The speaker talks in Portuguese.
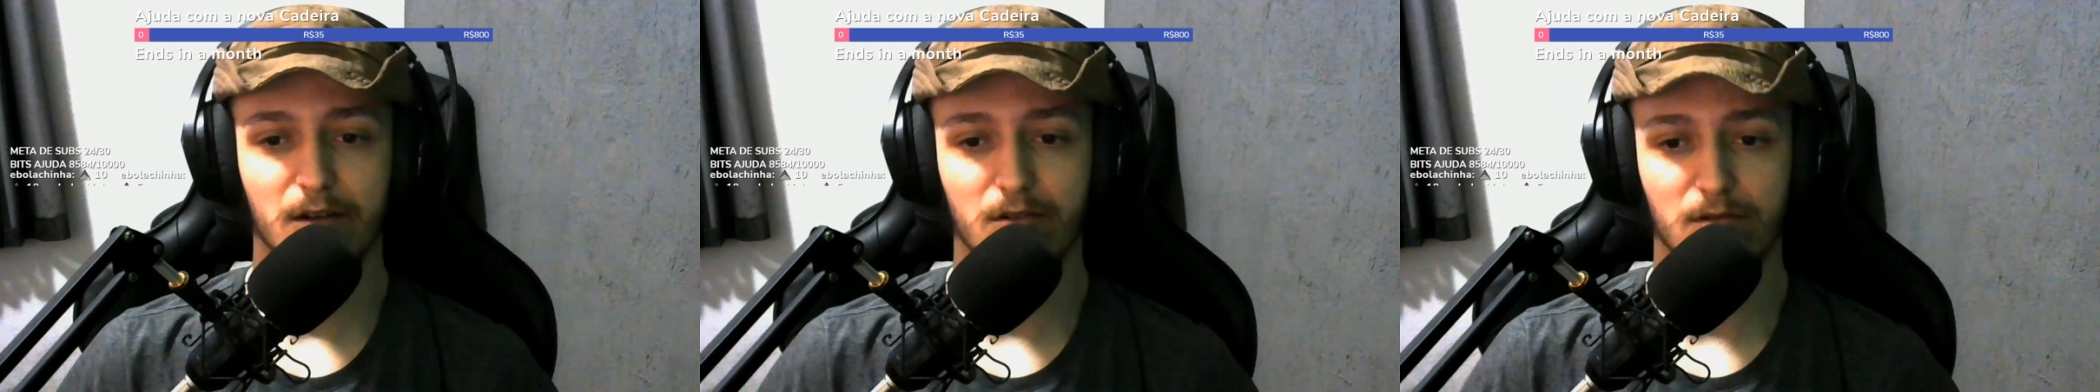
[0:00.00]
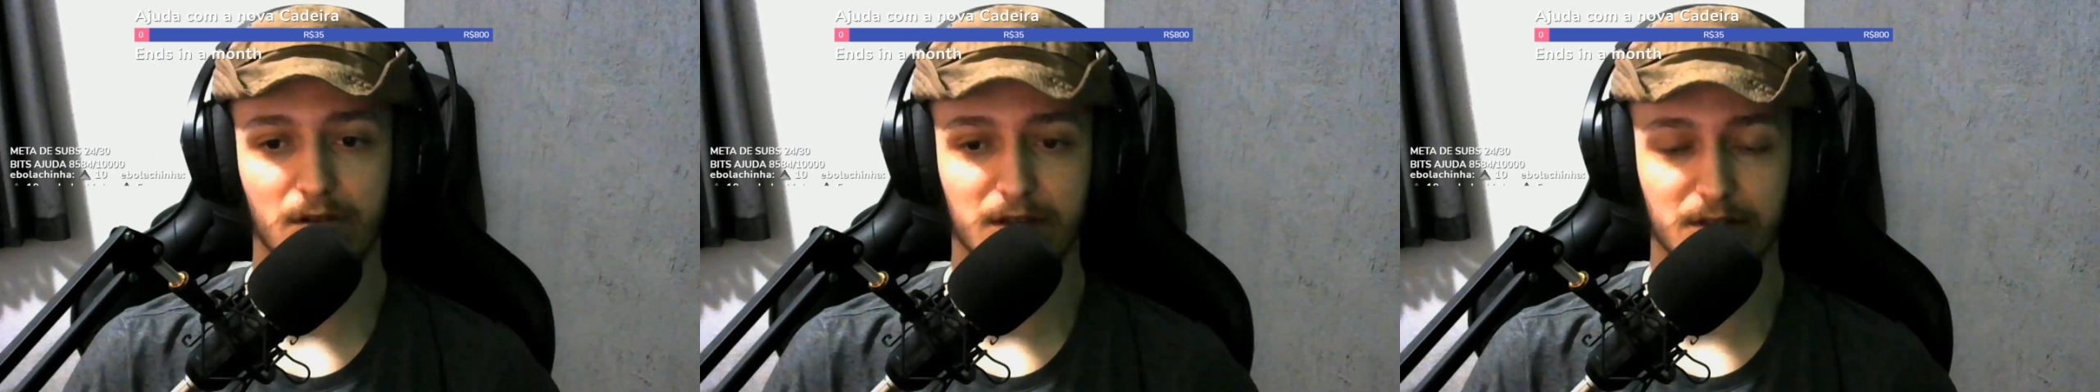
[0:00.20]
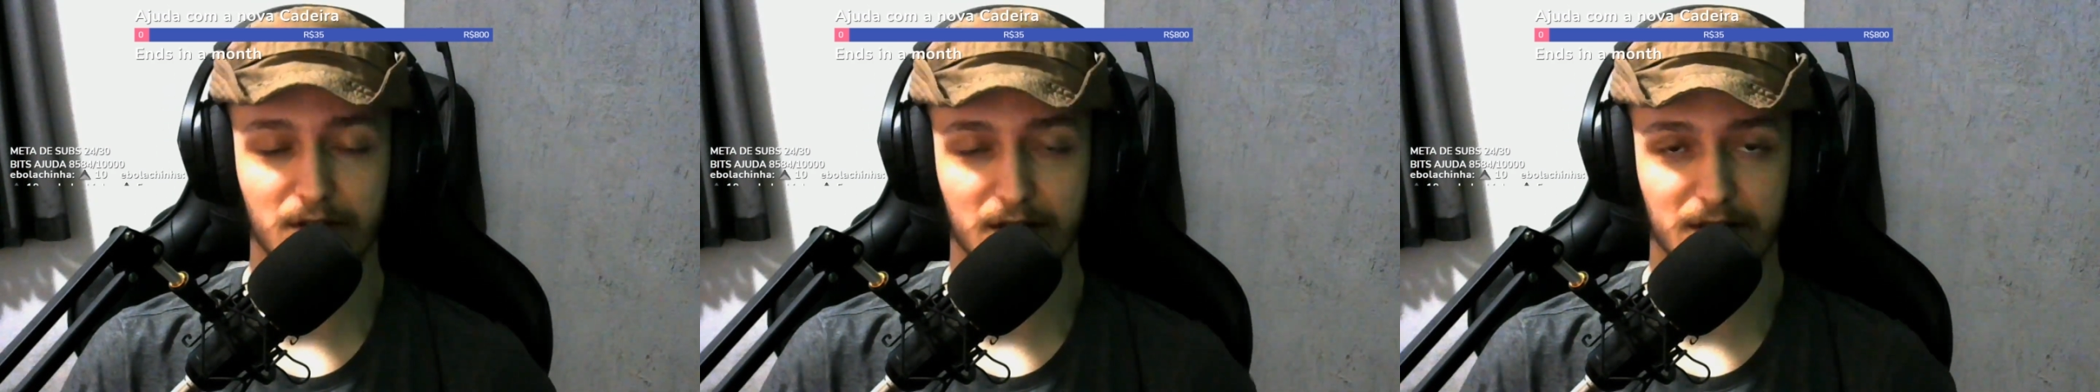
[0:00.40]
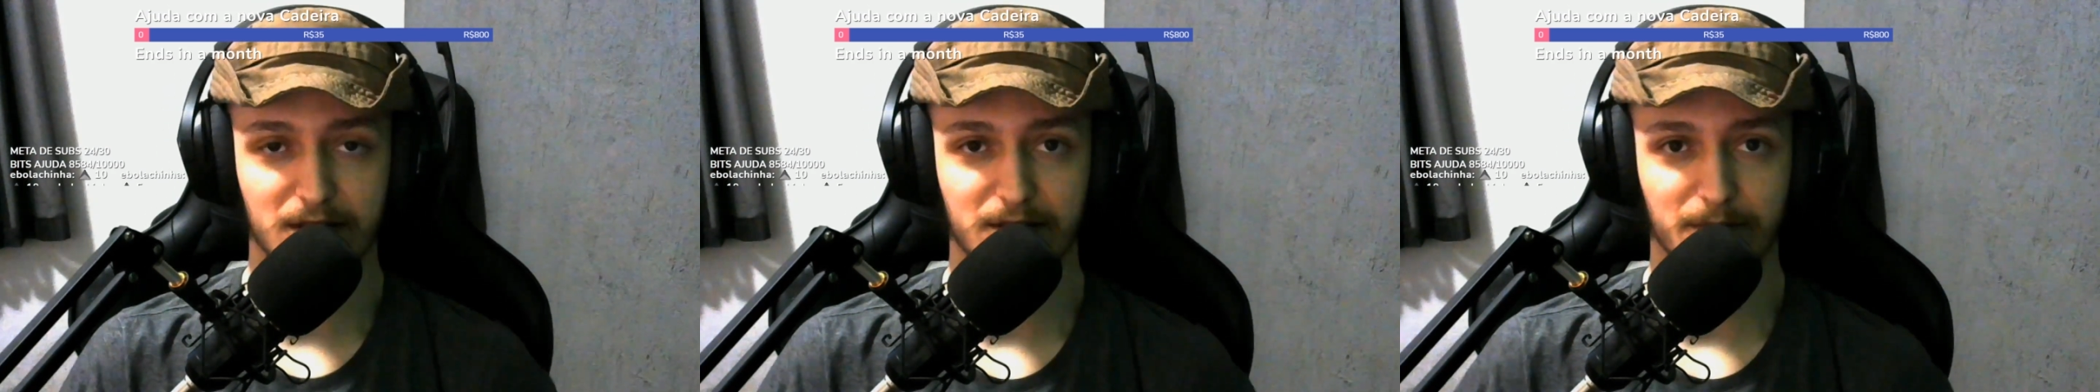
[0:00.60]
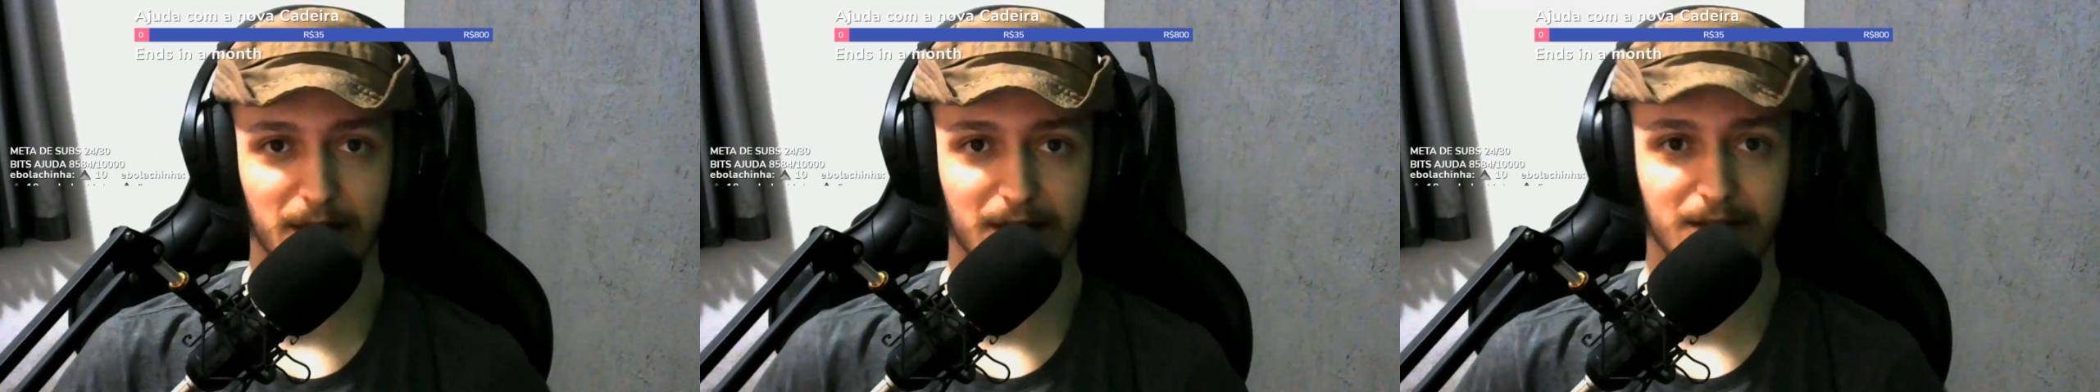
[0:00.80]
com as
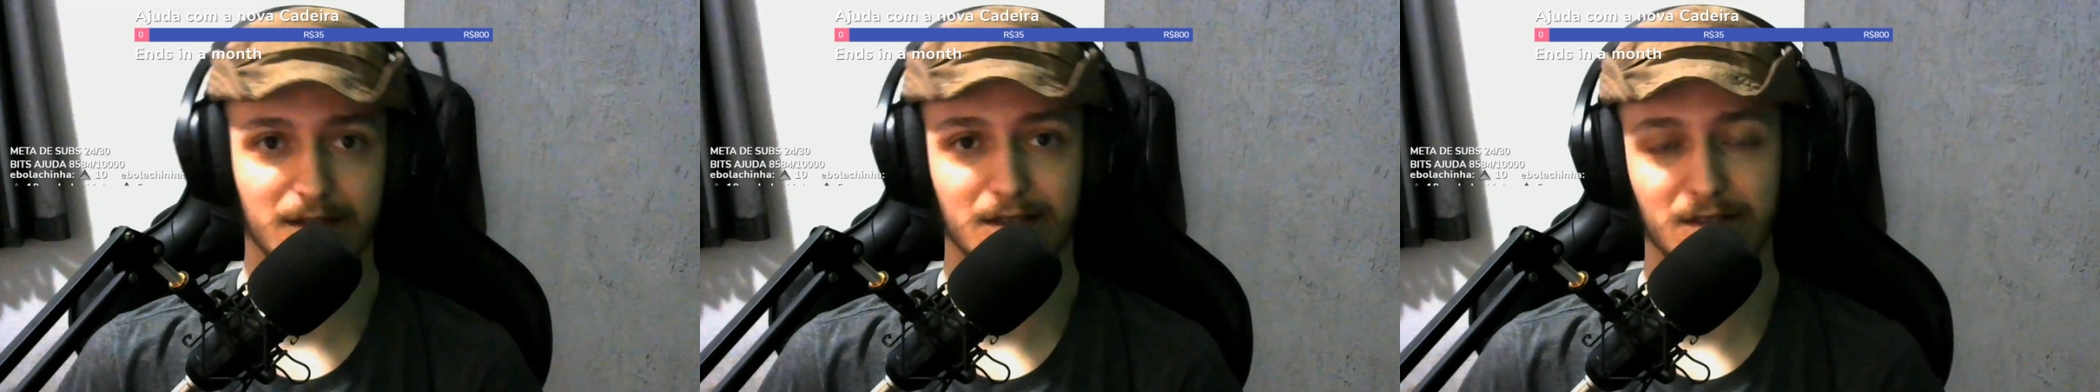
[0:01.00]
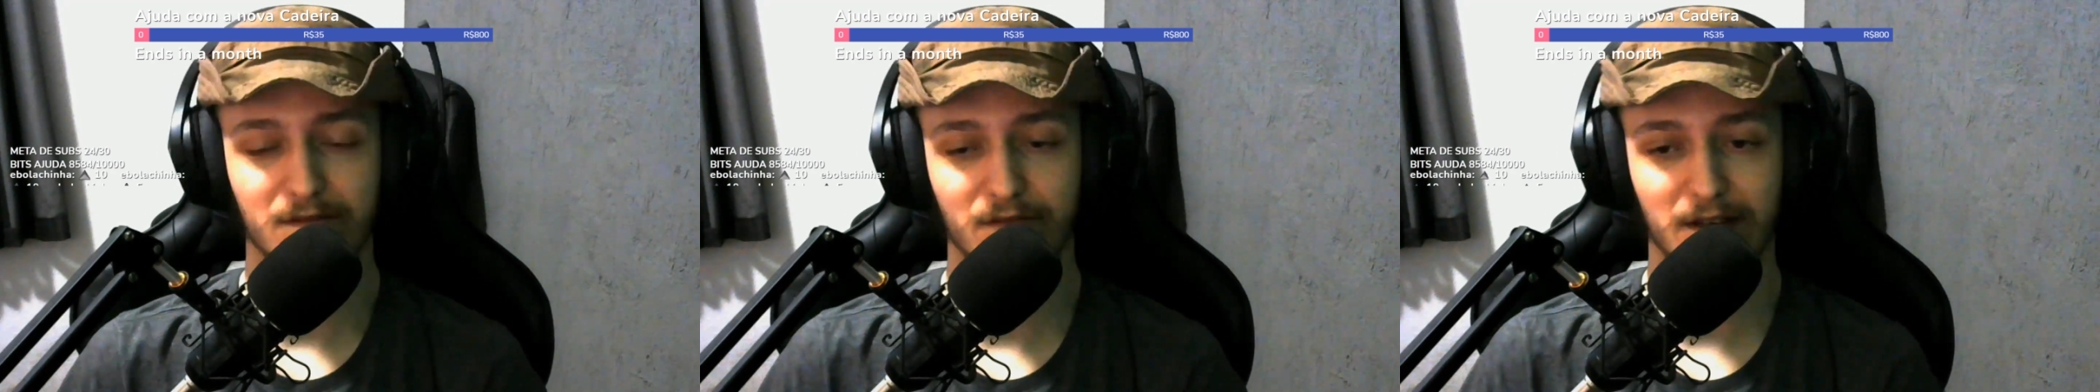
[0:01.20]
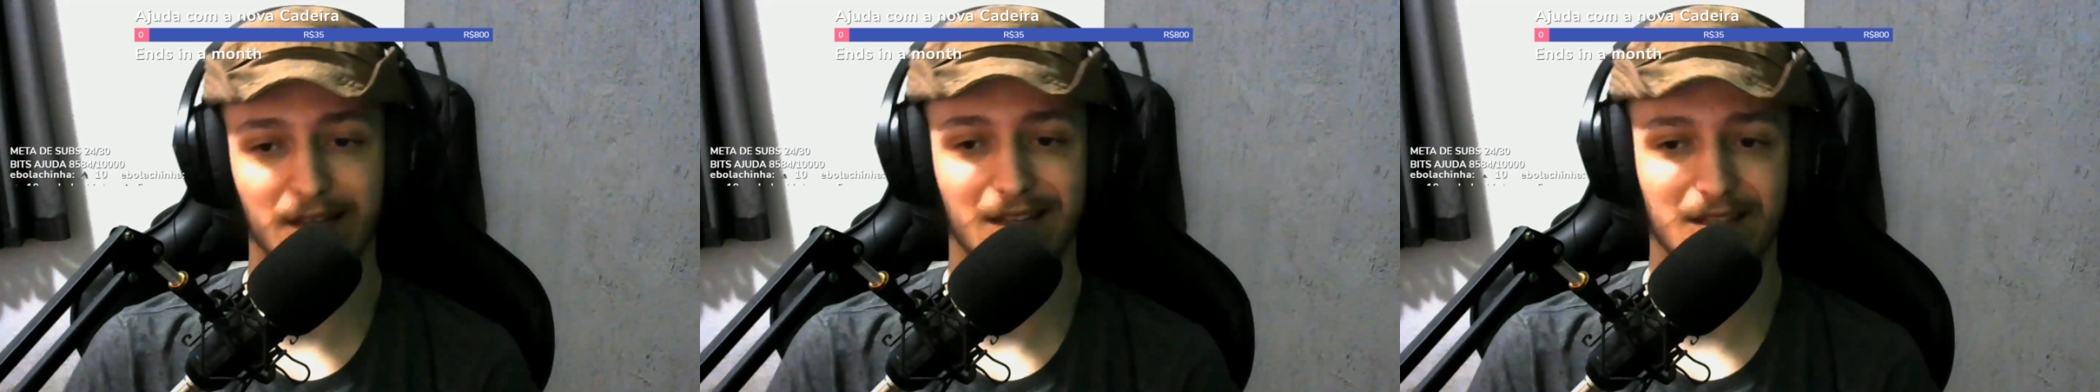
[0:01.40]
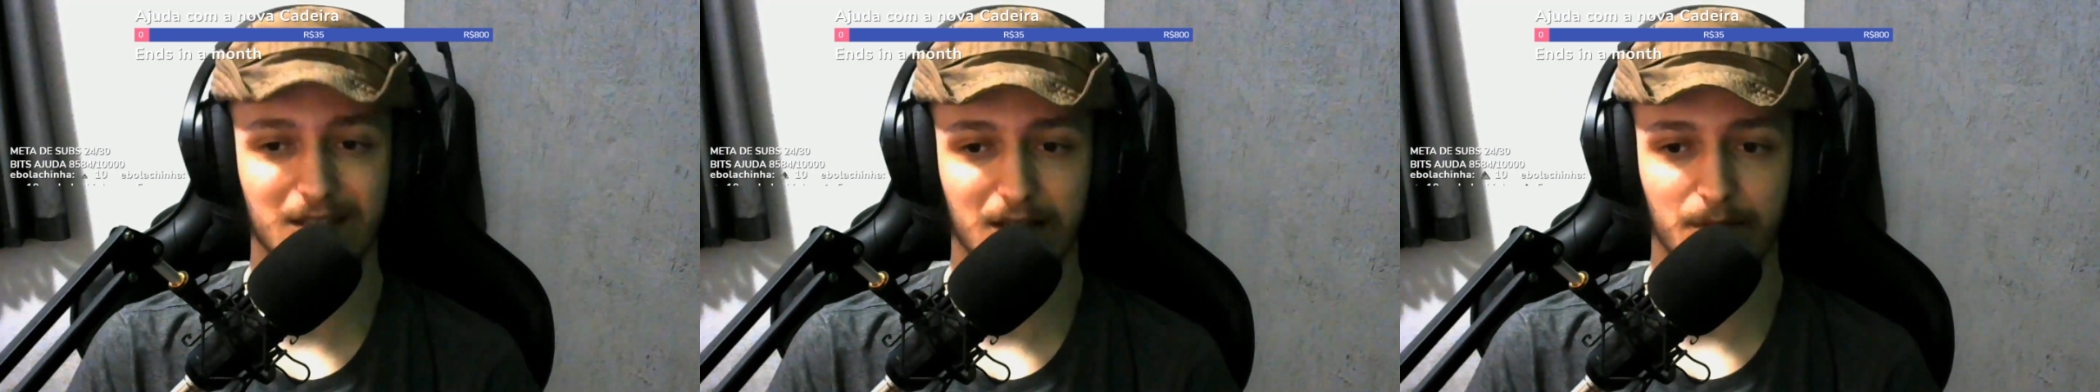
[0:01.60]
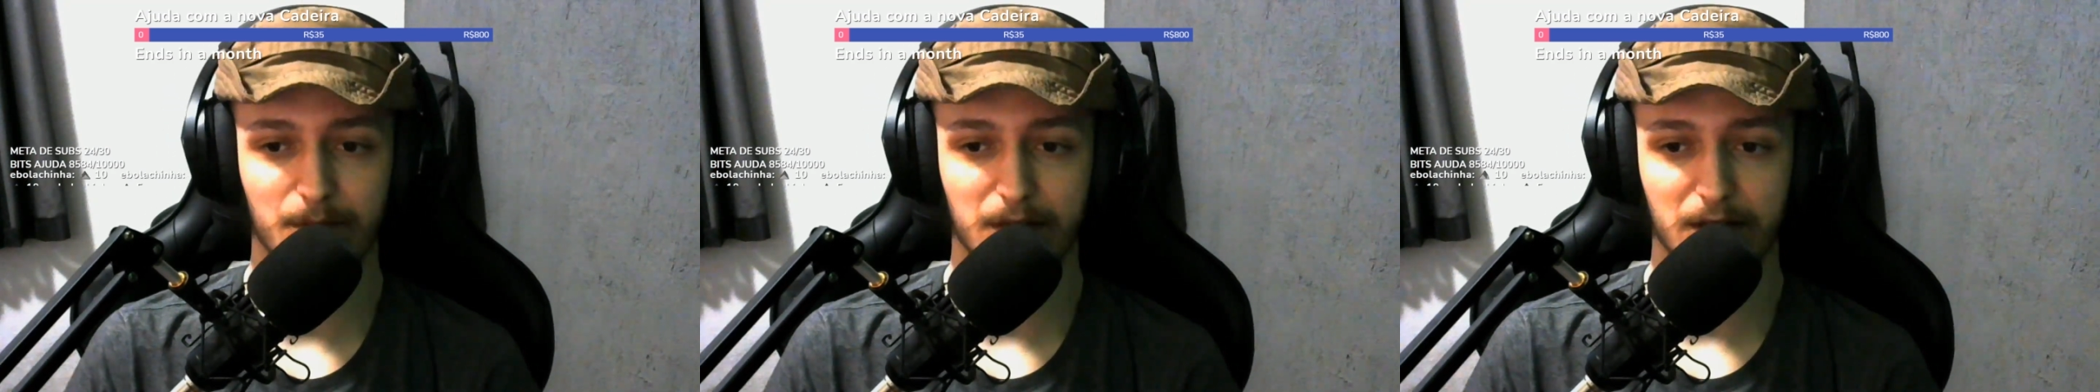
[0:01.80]
nossas metas vai estar tá
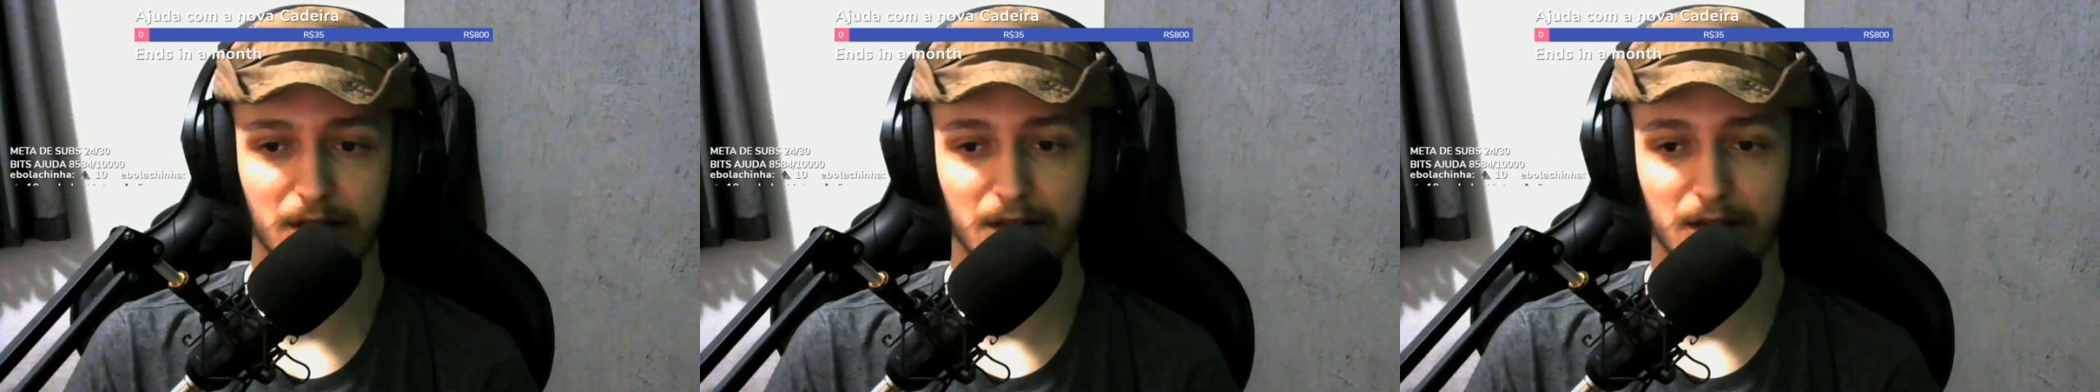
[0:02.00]
sempre